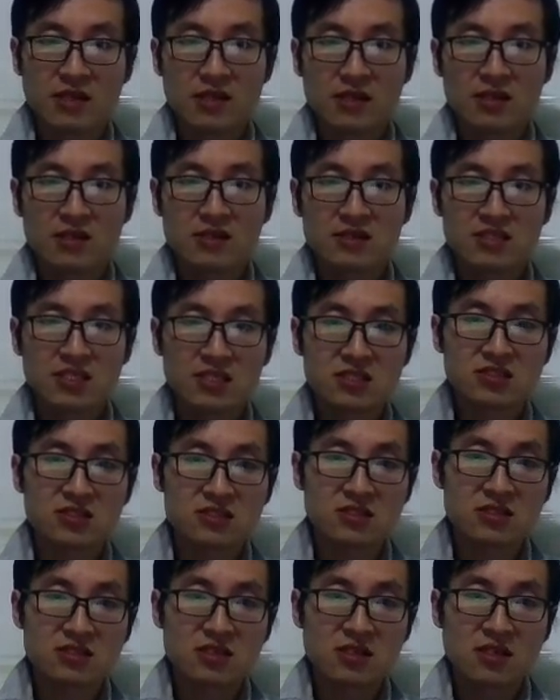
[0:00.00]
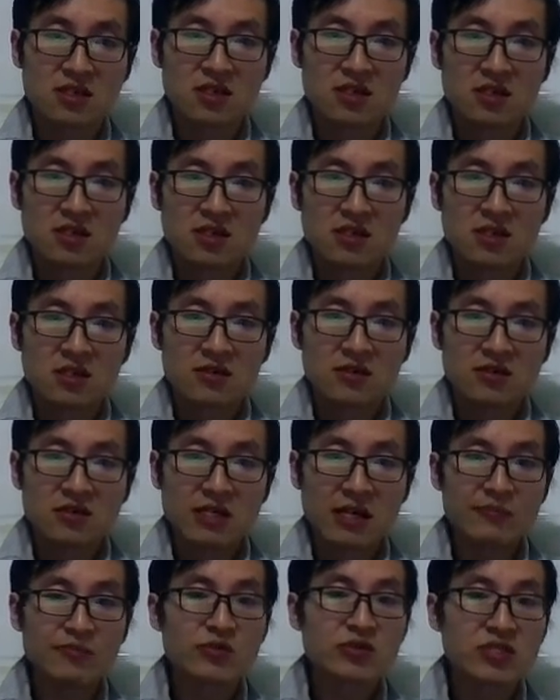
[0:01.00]
这个是它
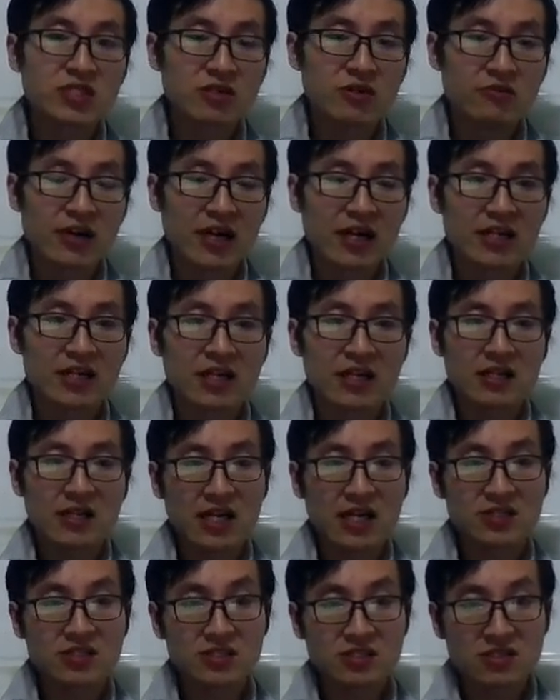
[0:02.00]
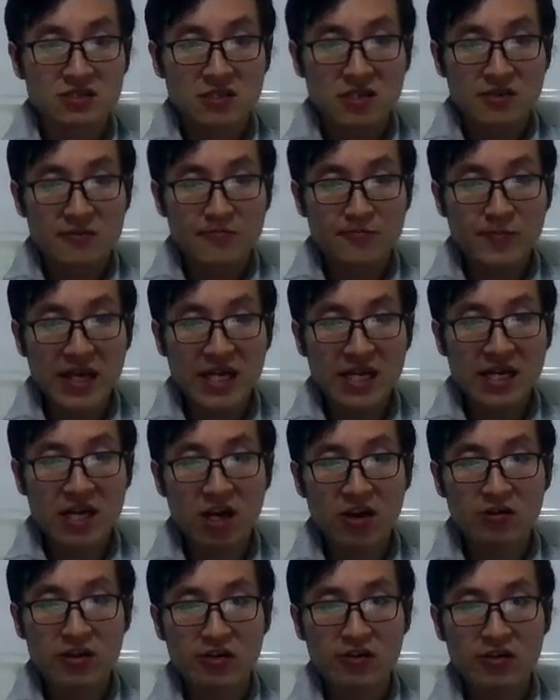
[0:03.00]
不是偶然的，它是背
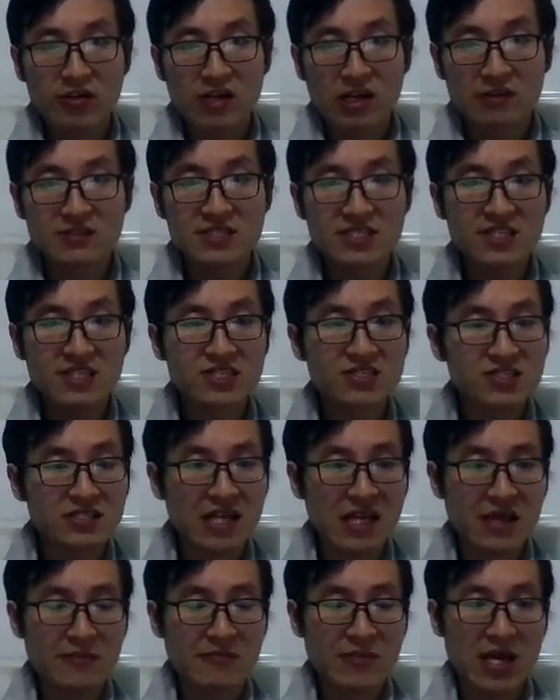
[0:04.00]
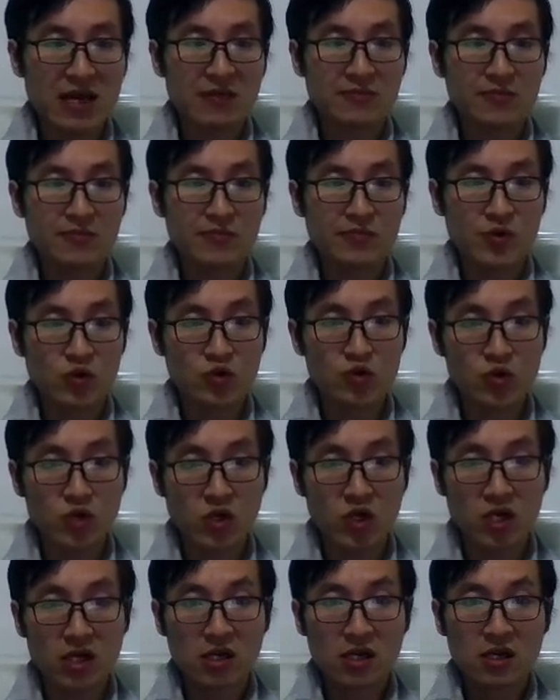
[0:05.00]
后有一套机制在那边，比如
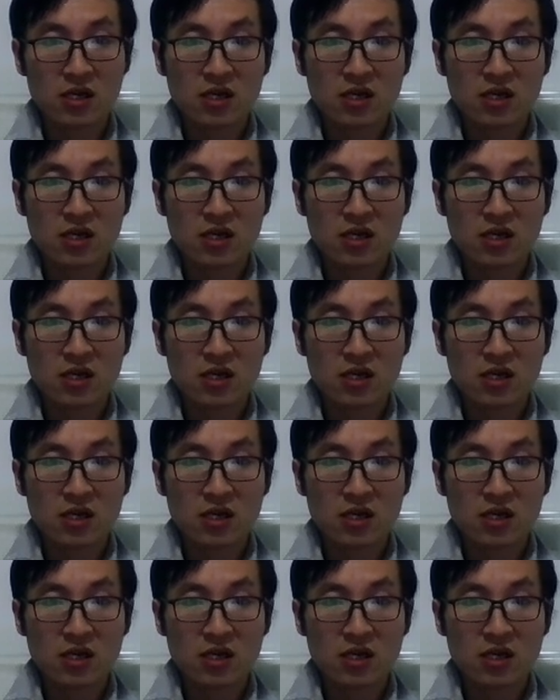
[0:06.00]
说。